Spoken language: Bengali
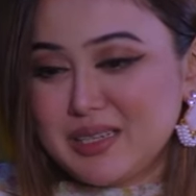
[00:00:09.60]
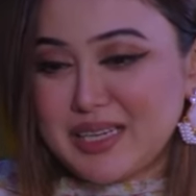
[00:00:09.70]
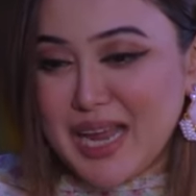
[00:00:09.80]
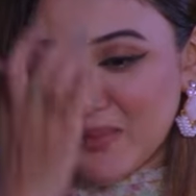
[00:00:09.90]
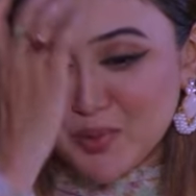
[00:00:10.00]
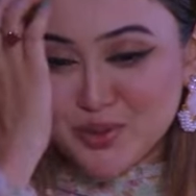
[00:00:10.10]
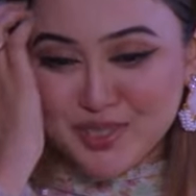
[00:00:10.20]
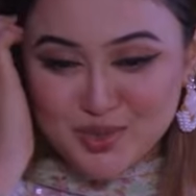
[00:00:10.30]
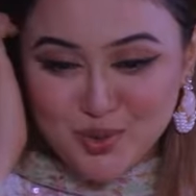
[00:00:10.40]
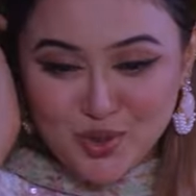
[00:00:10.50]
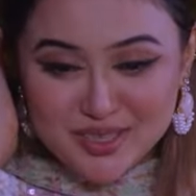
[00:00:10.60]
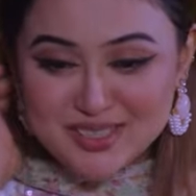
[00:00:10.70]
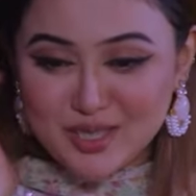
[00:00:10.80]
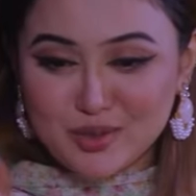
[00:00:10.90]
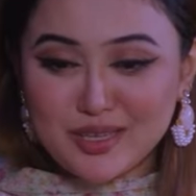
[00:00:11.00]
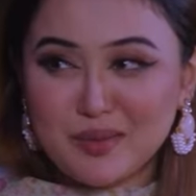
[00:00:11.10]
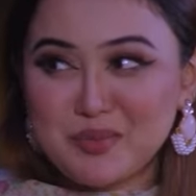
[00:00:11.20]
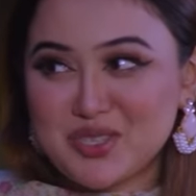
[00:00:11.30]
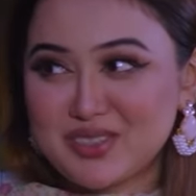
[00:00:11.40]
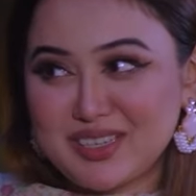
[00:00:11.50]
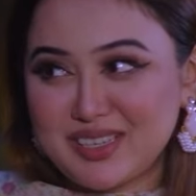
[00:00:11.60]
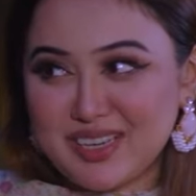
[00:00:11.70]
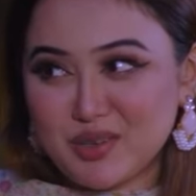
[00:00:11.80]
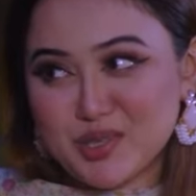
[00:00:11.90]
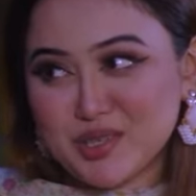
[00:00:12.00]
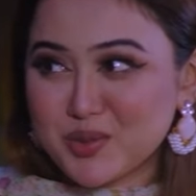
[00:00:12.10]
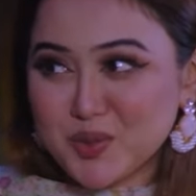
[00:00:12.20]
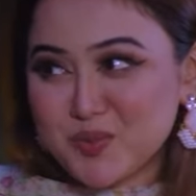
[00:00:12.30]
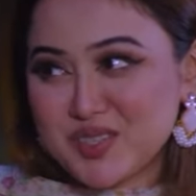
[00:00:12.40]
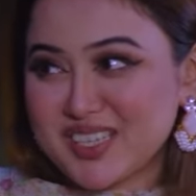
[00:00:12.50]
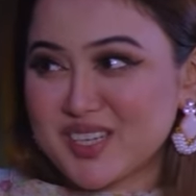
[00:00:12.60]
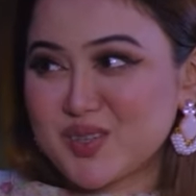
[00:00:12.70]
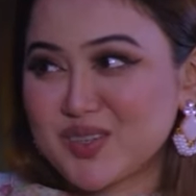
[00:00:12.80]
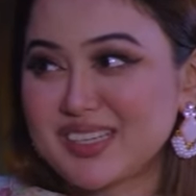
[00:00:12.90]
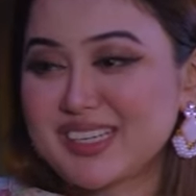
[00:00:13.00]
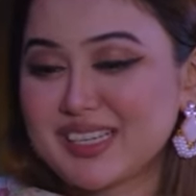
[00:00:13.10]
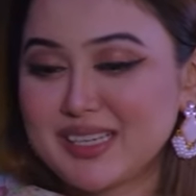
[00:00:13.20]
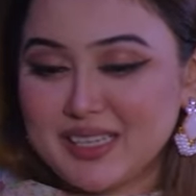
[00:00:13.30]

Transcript: মানে এমন কিছু কথা যে কথা আমি কাউকে এরকম শেয়ার করিনি